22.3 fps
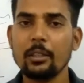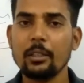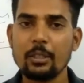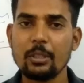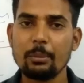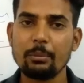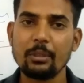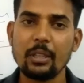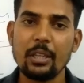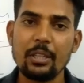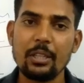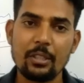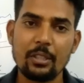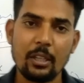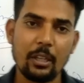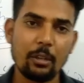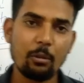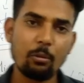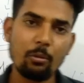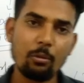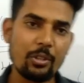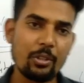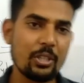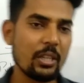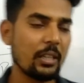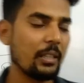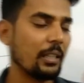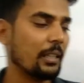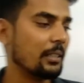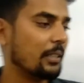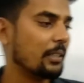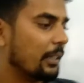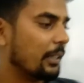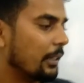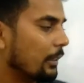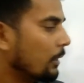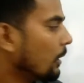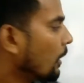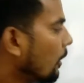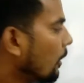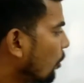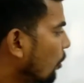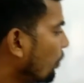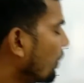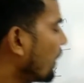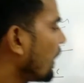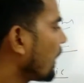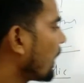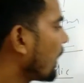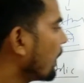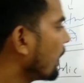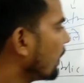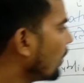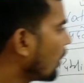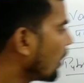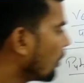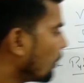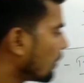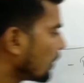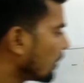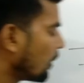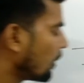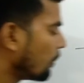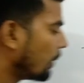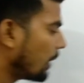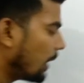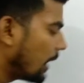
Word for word: जब तेईस तारीख को रिजल्ट आ जाएंगे तो मेरे कहने का मतलब